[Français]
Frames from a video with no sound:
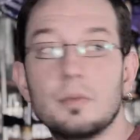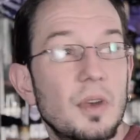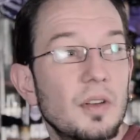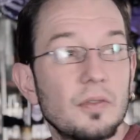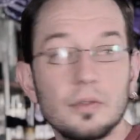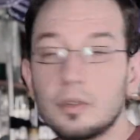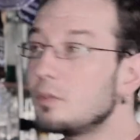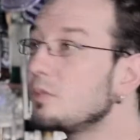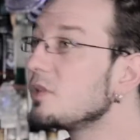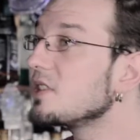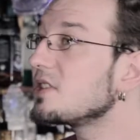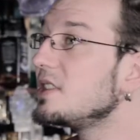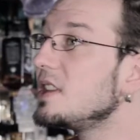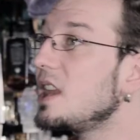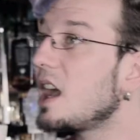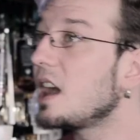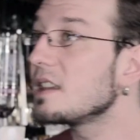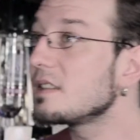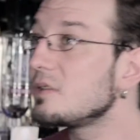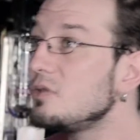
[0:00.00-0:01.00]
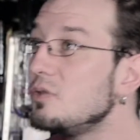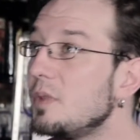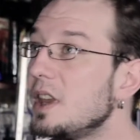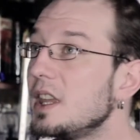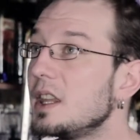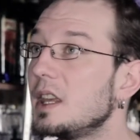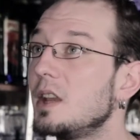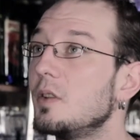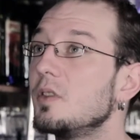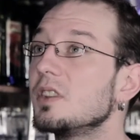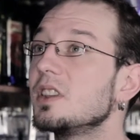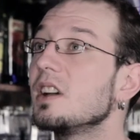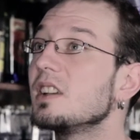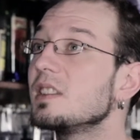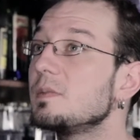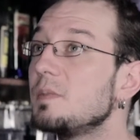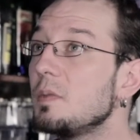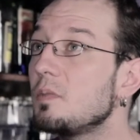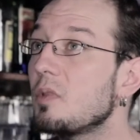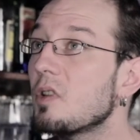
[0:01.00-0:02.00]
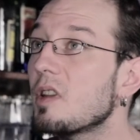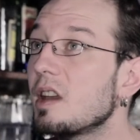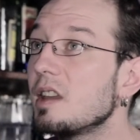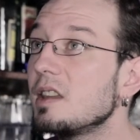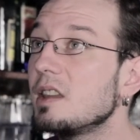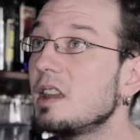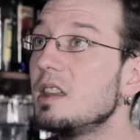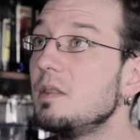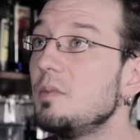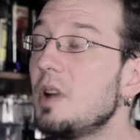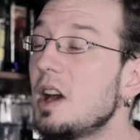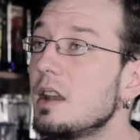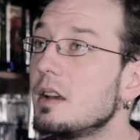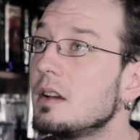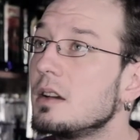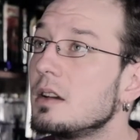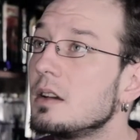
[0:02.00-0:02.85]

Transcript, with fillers: ma faute, moi, si la race humaine, elle a aucun respect pour le règne animal.